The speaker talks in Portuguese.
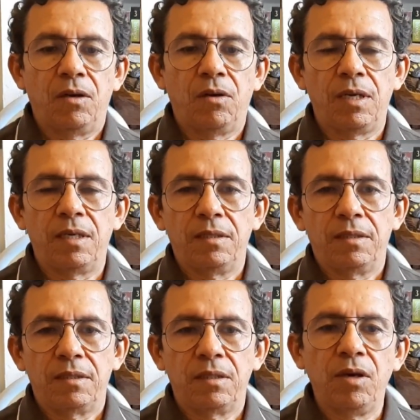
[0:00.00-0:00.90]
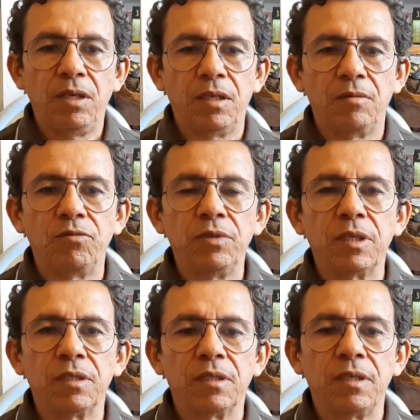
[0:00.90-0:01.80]
Olha, eu recebo
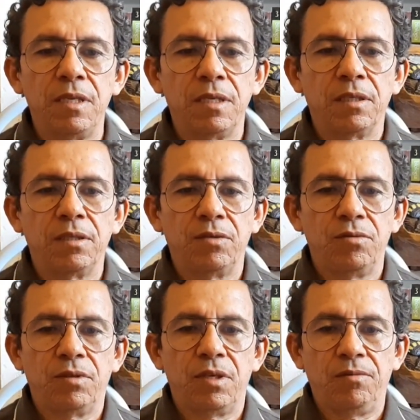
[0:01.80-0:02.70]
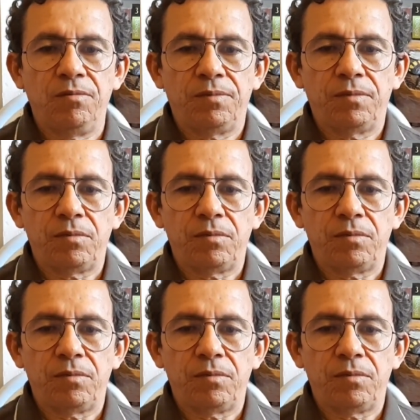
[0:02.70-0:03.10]
muitas críticas e eu não tenho.